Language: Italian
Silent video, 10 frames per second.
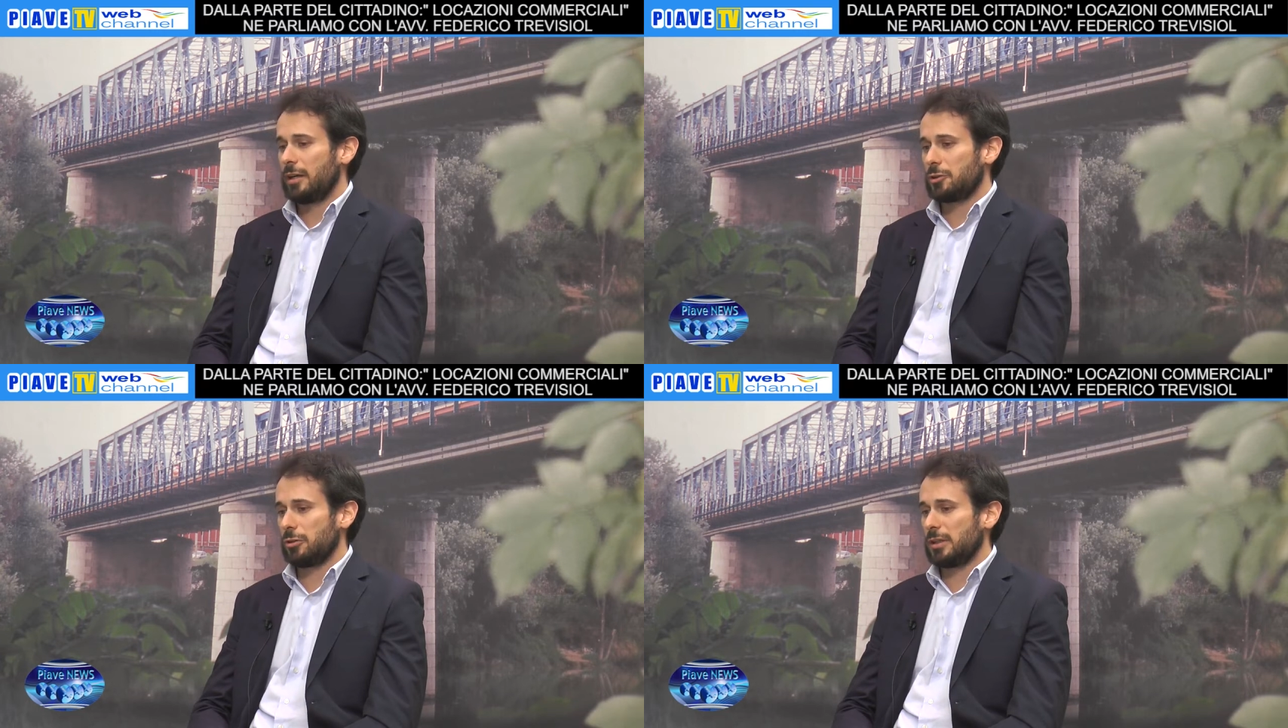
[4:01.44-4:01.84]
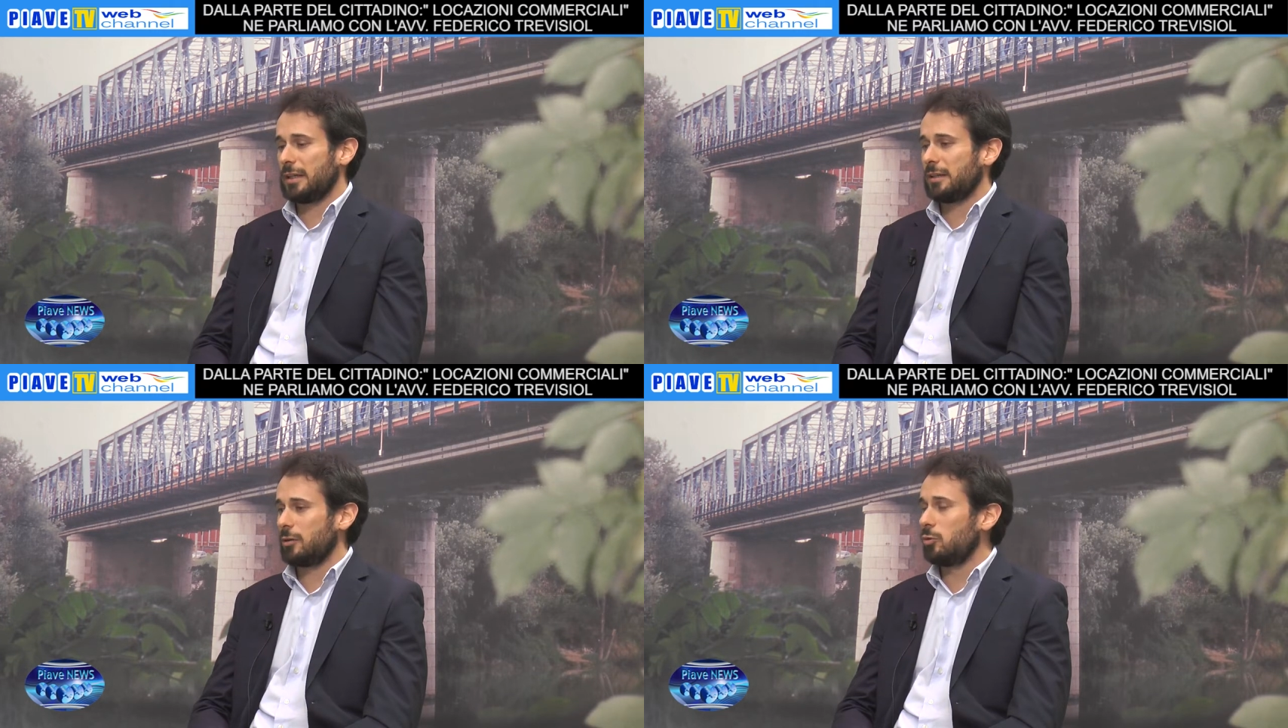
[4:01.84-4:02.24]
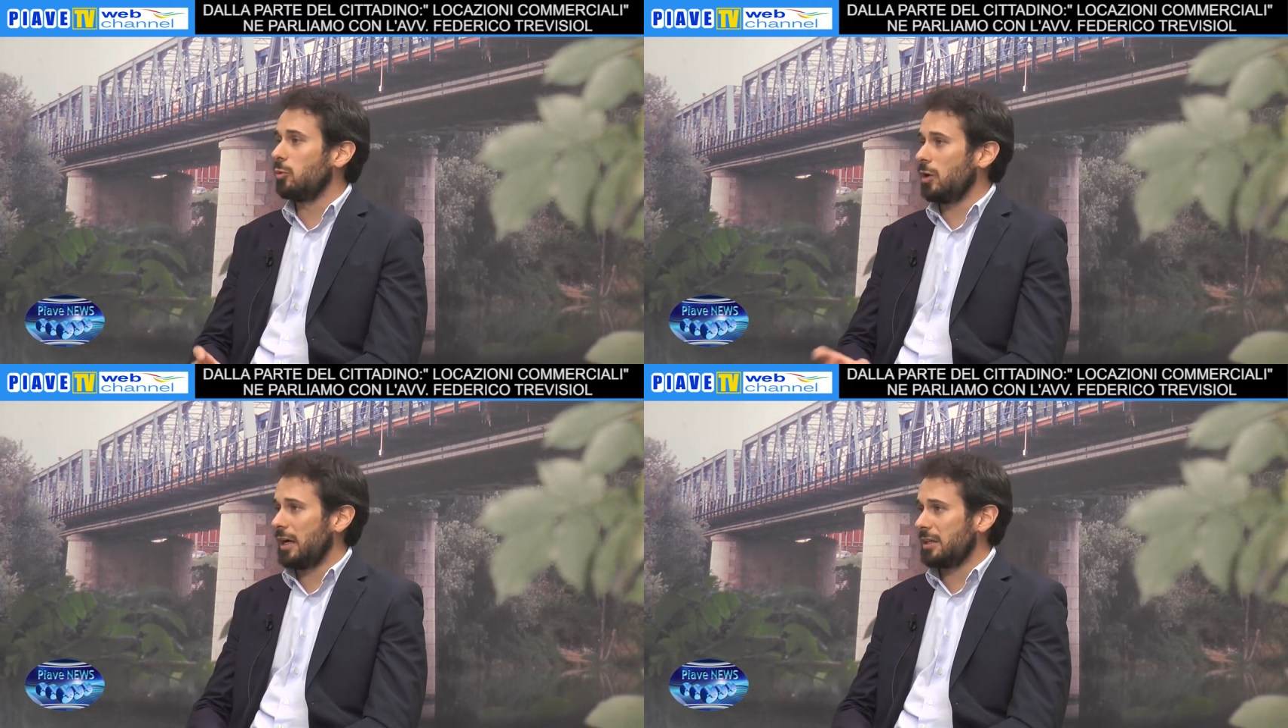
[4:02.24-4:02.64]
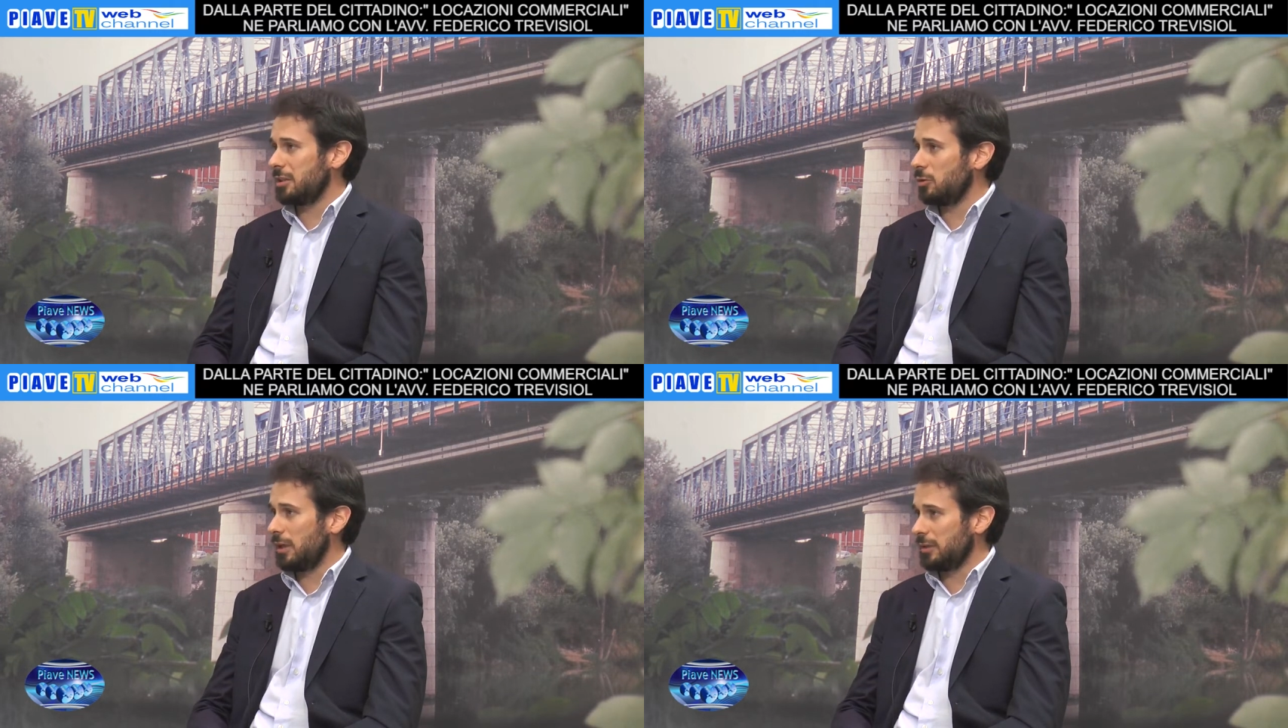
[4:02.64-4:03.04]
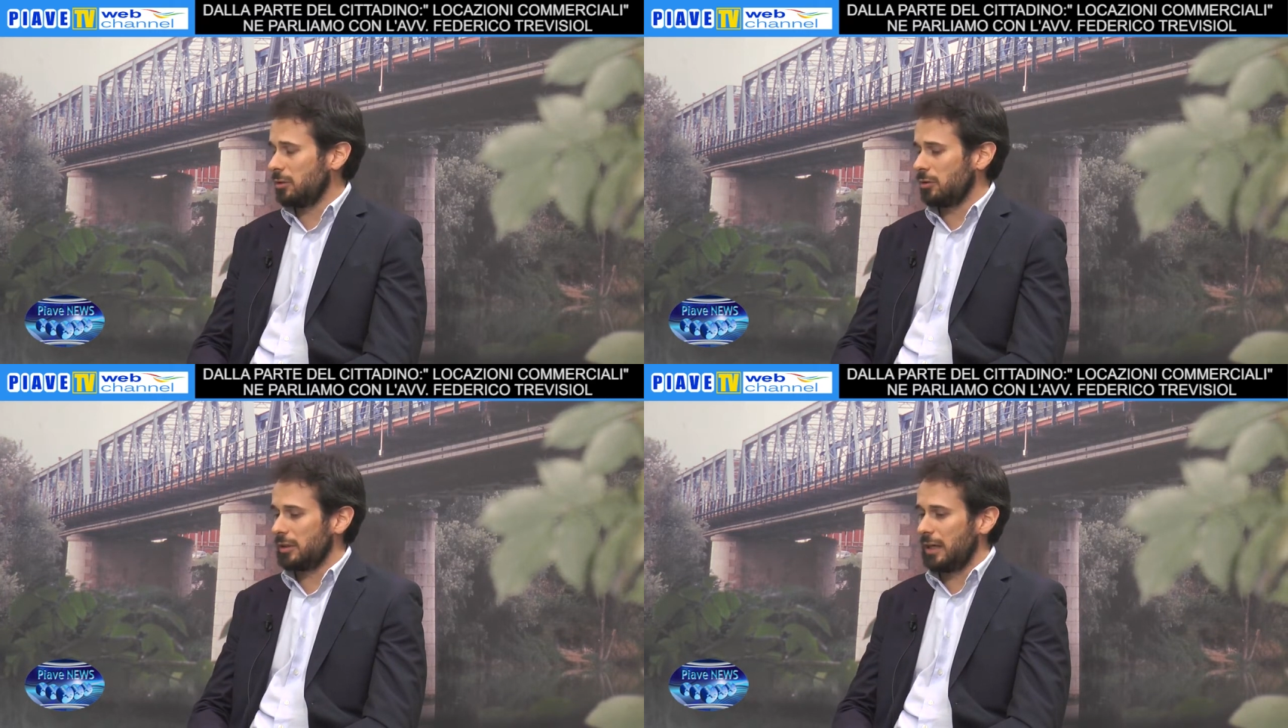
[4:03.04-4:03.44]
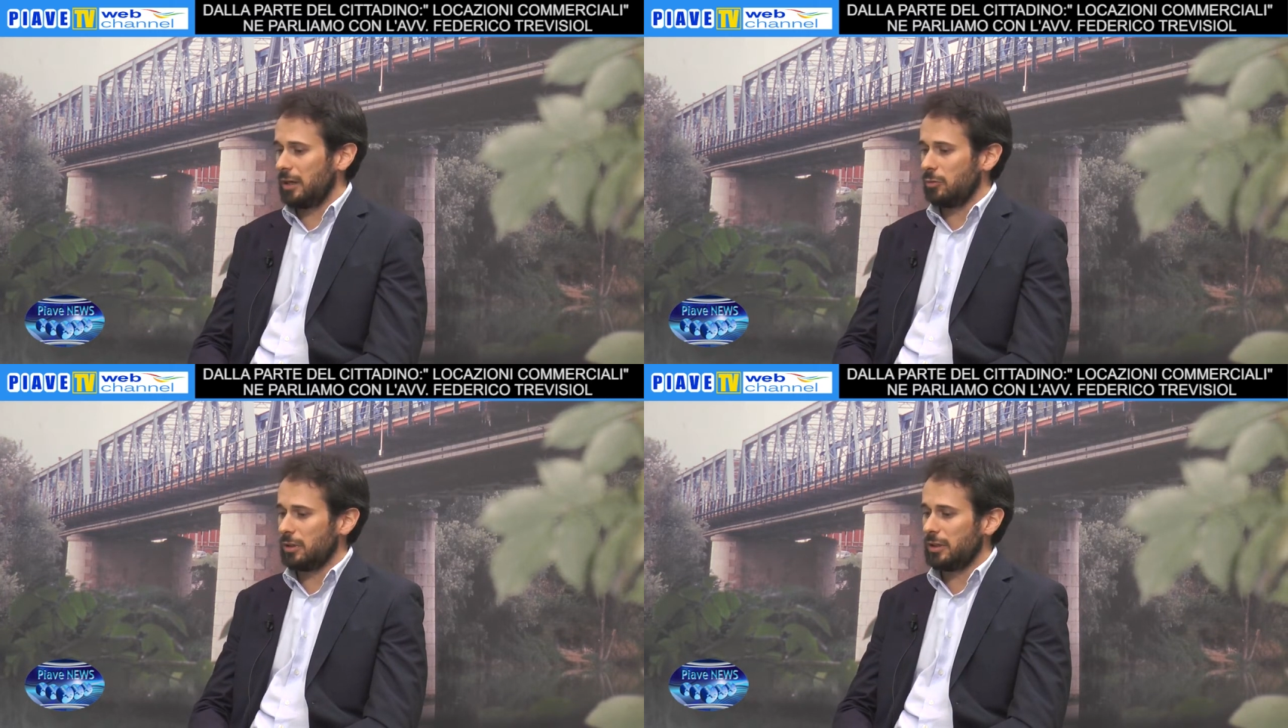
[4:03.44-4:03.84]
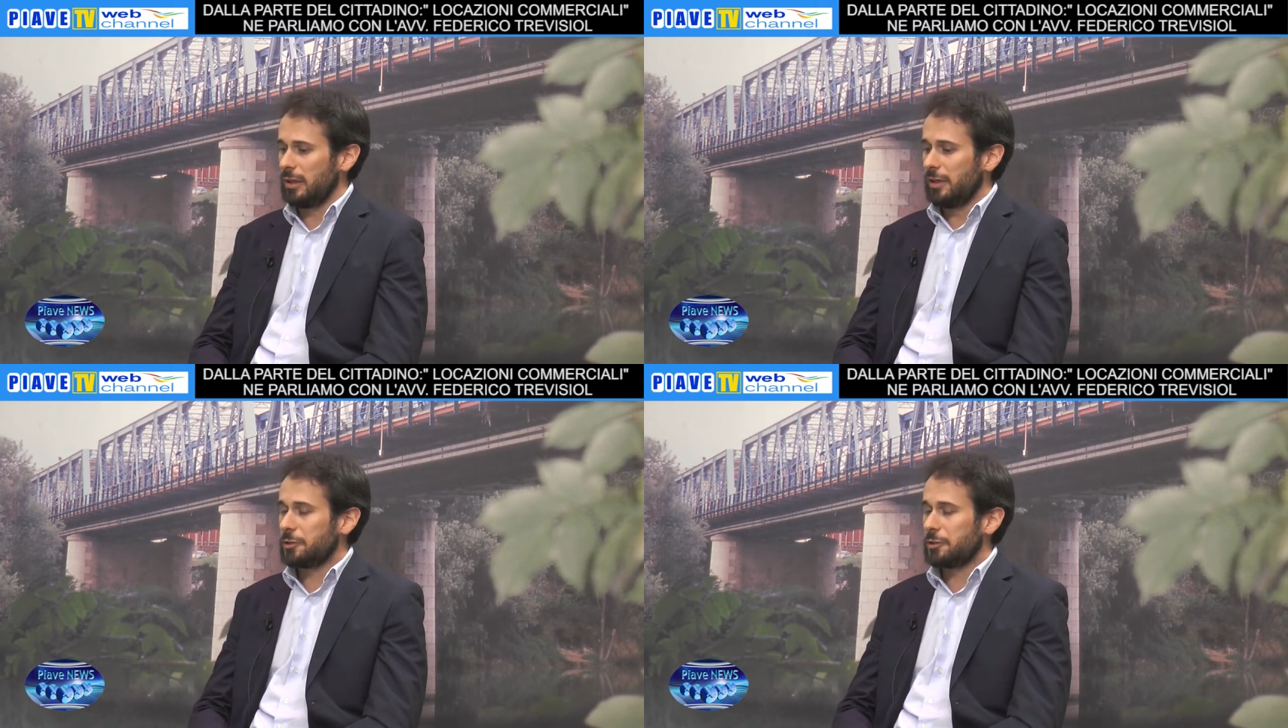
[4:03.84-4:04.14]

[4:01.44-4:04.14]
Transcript: che sono andate ad accumularsi durante il lockdown.